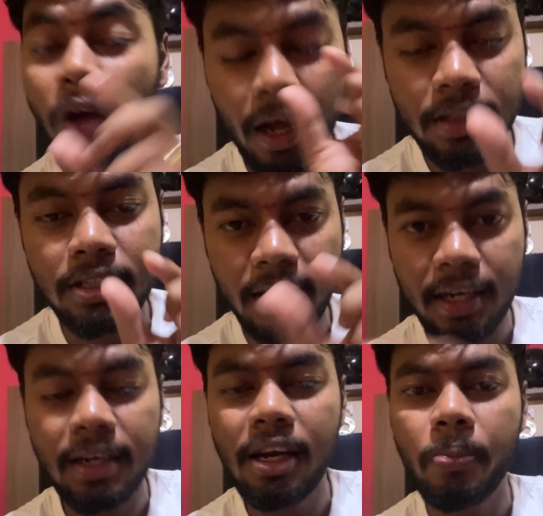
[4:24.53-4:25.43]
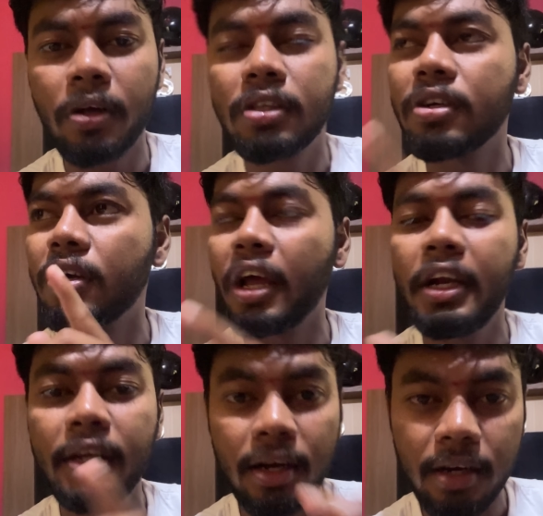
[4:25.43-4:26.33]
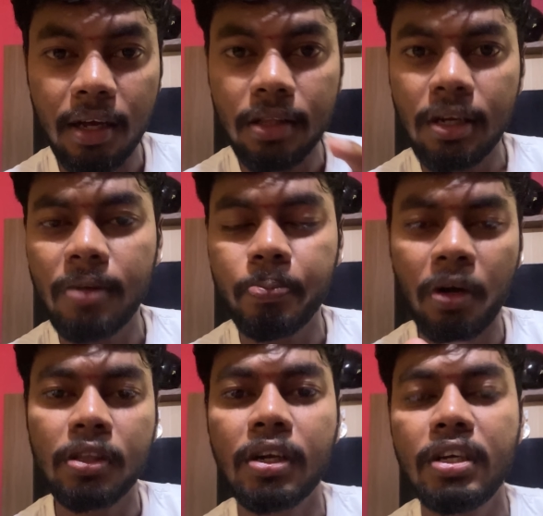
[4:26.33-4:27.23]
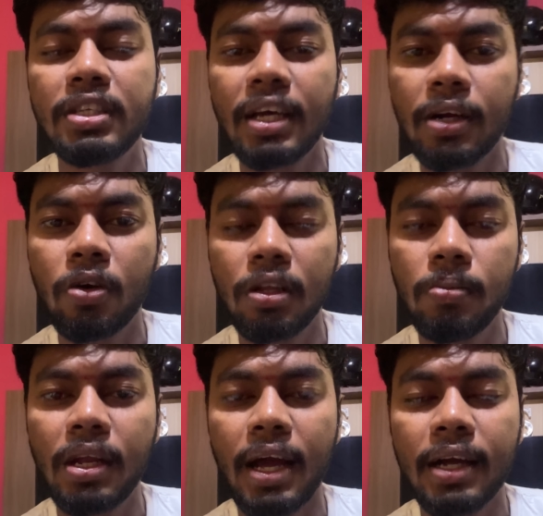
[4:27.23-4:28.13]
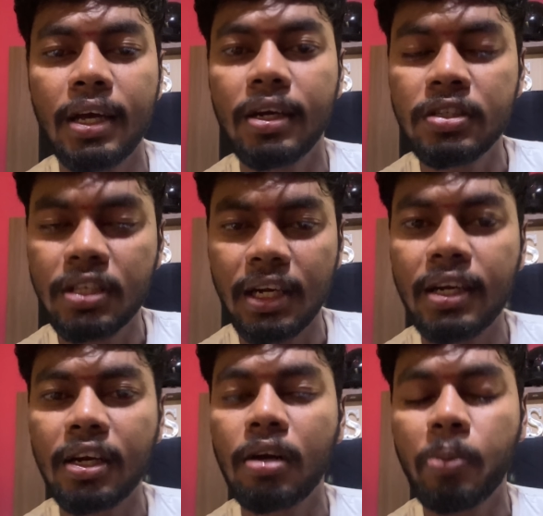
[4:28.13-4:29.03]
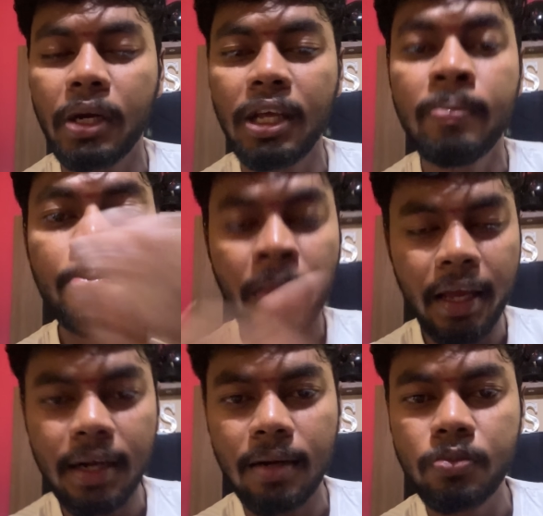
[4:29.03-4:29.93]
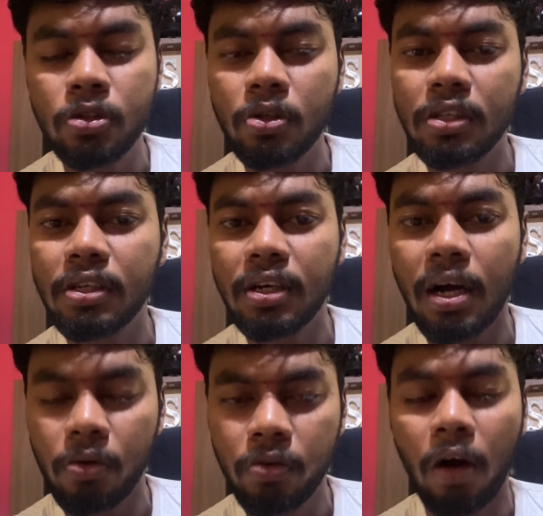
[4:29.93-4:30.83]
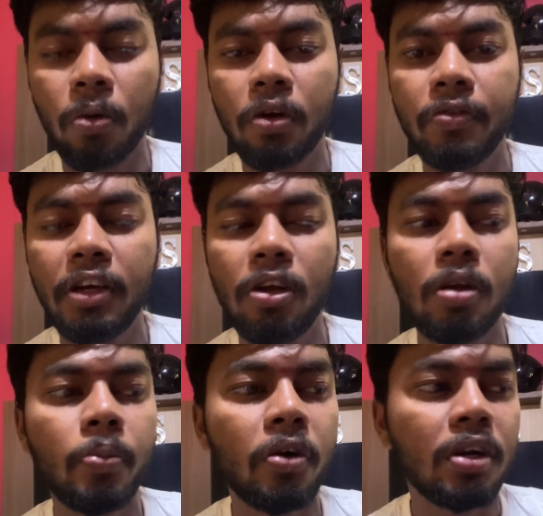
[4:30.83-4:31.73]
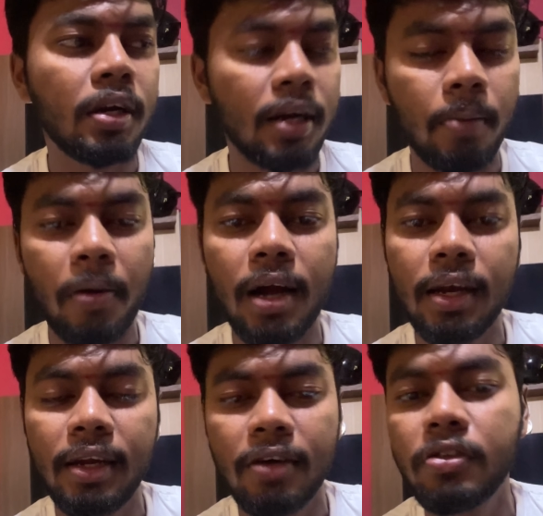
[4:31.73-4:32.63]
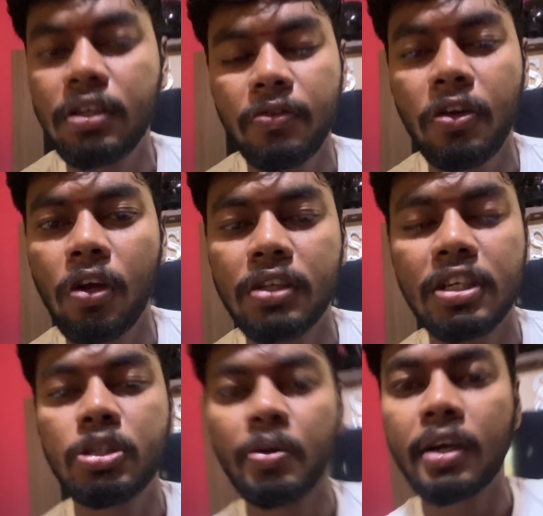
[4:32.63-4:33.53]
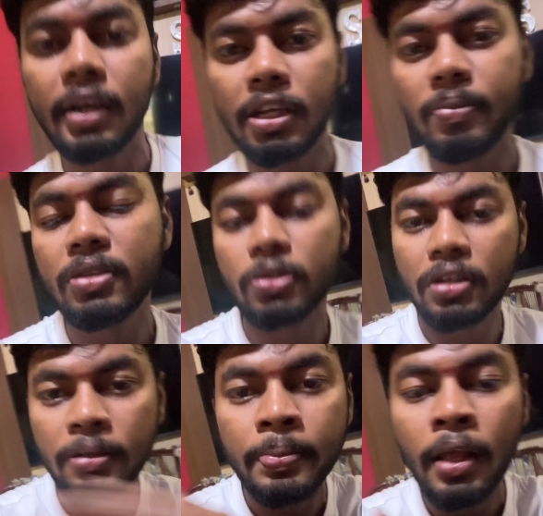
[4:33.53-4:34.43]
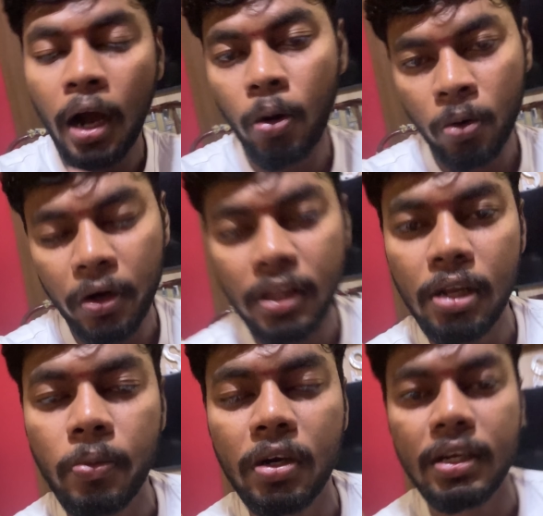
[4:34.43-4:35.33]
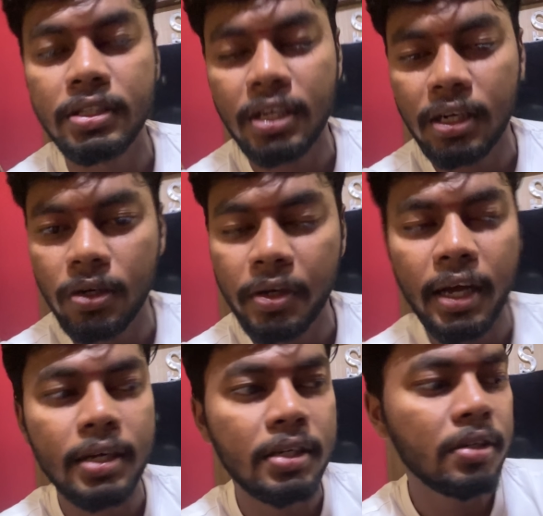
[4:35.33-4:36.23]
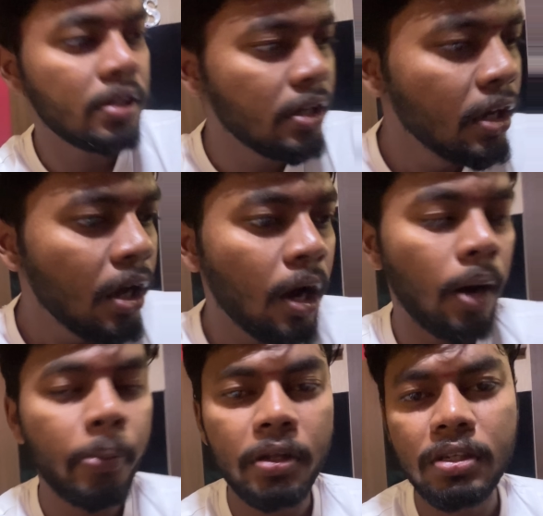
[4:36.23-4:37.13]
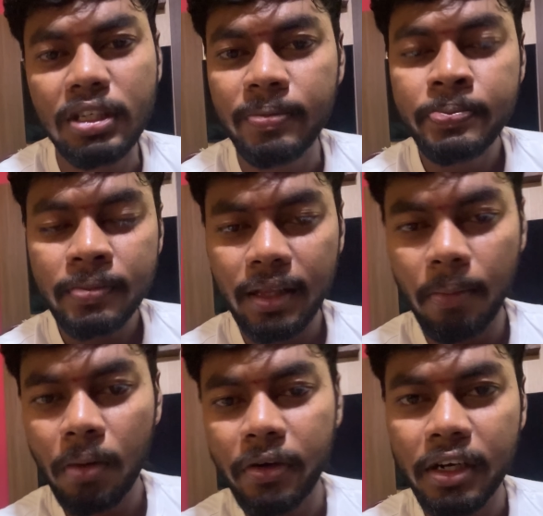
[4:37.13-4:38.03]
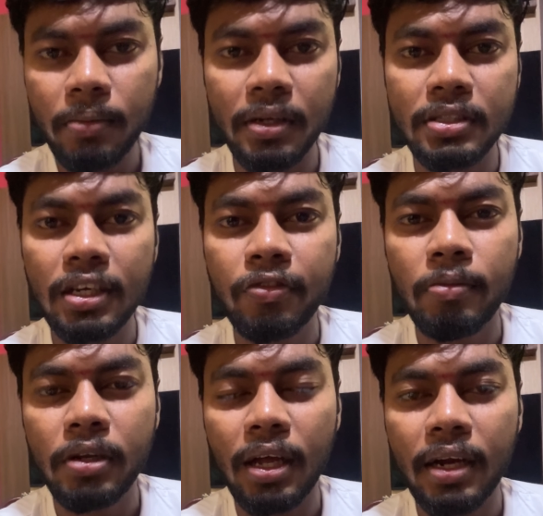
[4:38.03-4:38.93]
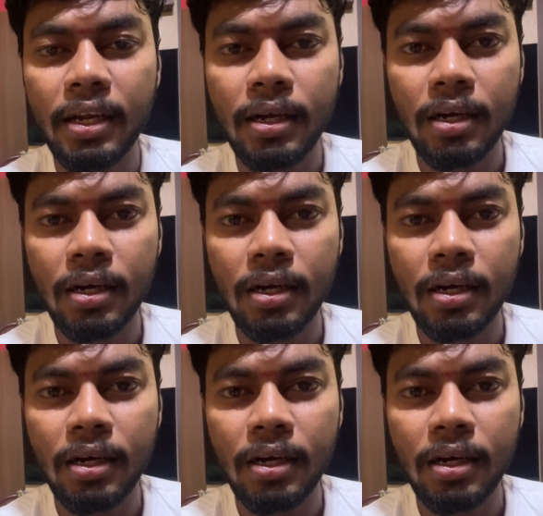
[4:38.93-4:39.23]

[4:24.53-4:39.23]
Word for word: அடுத்த செகண்ட்லேயே பார்த்துருக்கான் நைட் அந்நேரத்தில் பார்த்துருக்கான் ஹெச்ஆர் அக்கௌண்ட் இந்த மாதிரி ஹேக் ஆகிருக்குன்னு ஸ்க்ரீன் ரெக்கார்ட் பண்ணி எனக்கு அமுச்சு விட்டுருந்துருக்கான் அவனு அவனோட வீடியோலையும் போட்டிருக்கான் நான் பார்க்கலினா வந்துட்டு வீடியோவில் சர்ச் பண்ணால் கிடைக்குமேனு சொல்லிட்டு அவனோட இதுலையும் போட்டிருக்கான் ஹெச்ஆர் அக்கௌண்ட் ஹேக்குன்ட்டு அப்போ தான் நம்மளோட நம்ம ஹெச்ஆர் ஃபேமிலி நிறையா